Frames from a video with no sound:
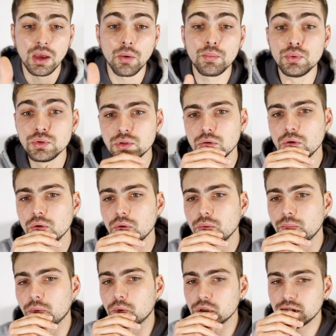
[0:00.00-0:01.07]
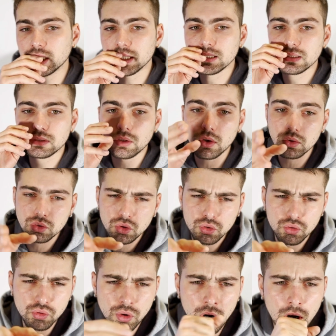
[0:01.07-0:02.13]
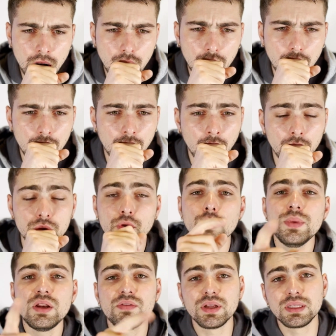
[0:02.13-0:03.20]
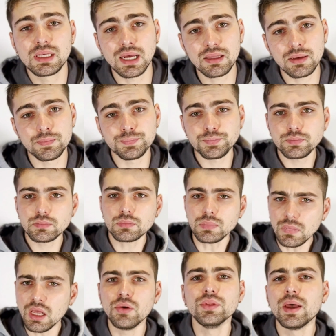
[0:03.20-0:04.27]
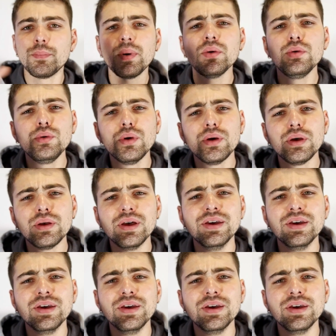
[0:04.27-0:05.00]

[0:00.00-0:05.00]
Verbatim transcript: Et en plus, le prochain sort du coup en 2024. On n'a pas eu euh,